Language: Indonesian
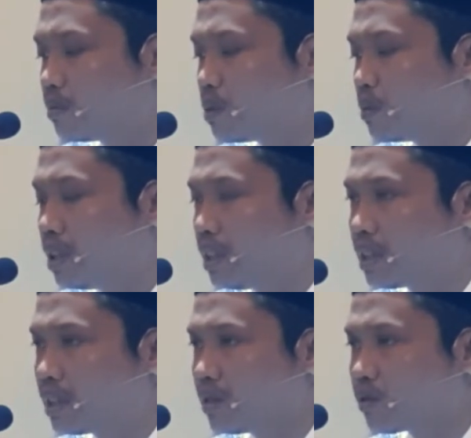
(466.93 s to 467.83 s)

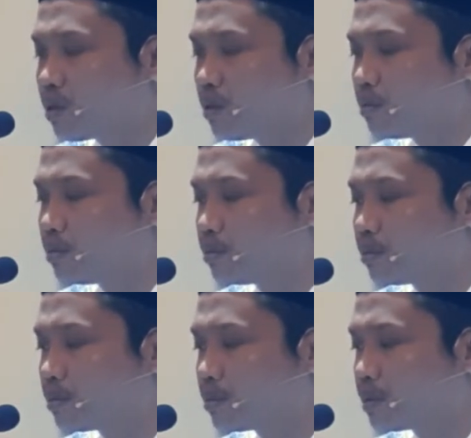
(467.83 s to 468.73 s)
pemilik nazam
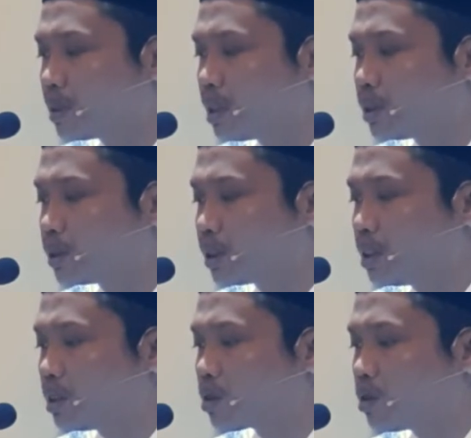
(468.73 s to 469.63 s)

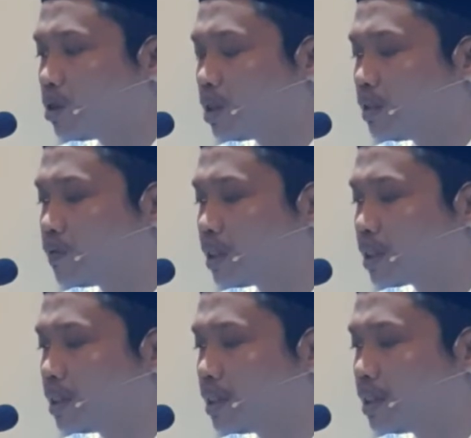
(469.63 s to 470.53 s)
asy al
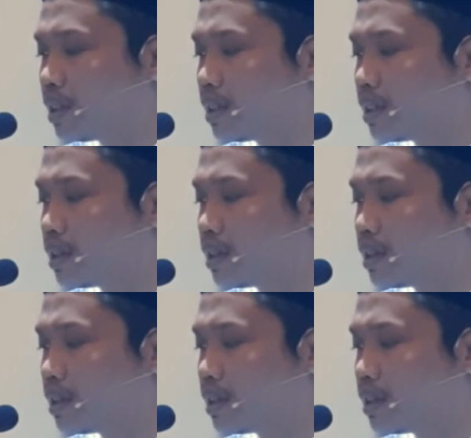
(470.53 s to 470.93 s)
fakihah